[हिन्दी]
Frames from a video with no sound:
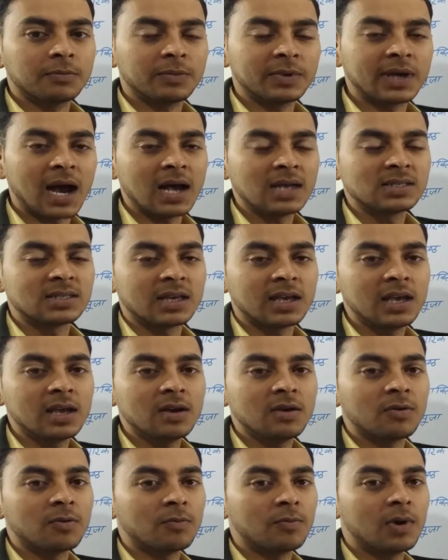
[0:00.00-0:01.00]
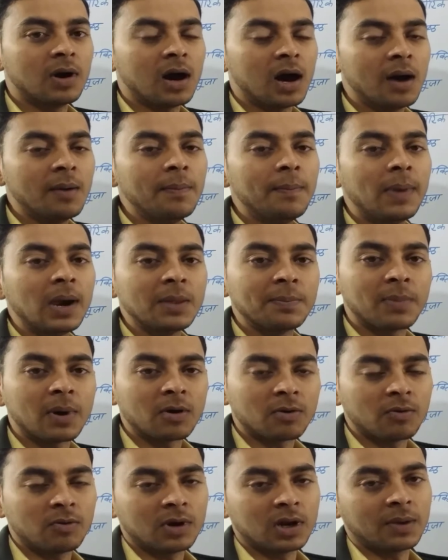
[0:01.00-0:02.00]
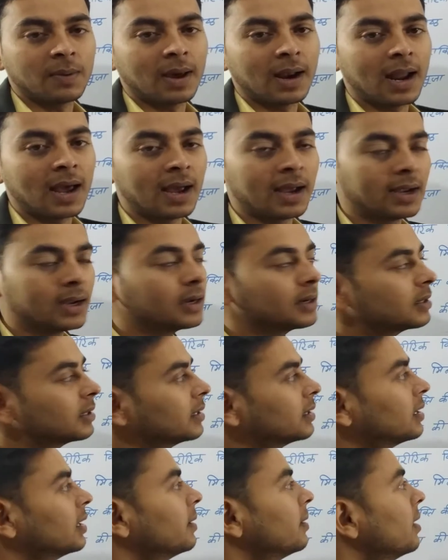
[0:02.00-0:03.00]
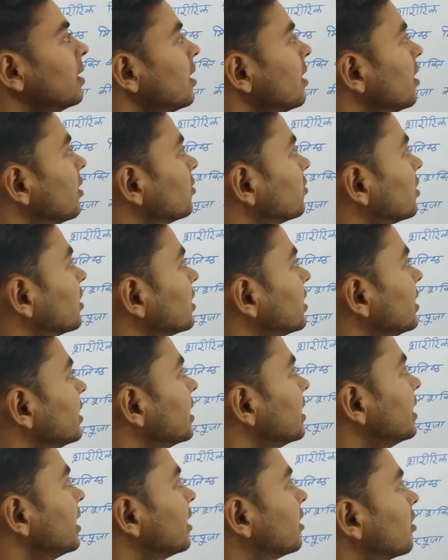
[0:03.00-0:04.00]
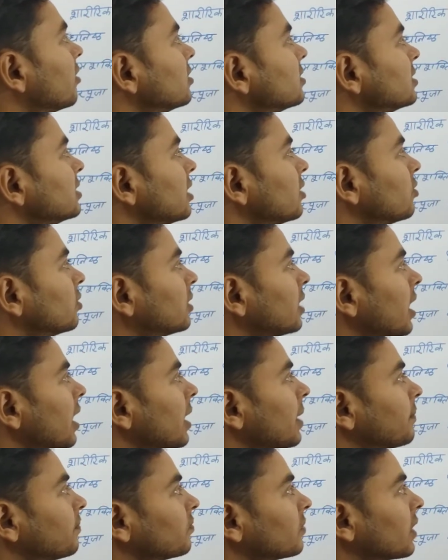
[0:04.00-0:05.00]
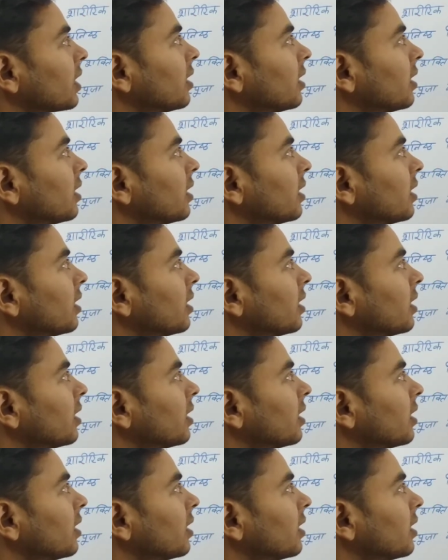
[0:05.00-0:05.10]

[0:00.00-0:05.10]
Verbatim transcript: विकास है वह परिपक्व होने वाला है ठीक है तो देखिए यही एडॉल सियर होता है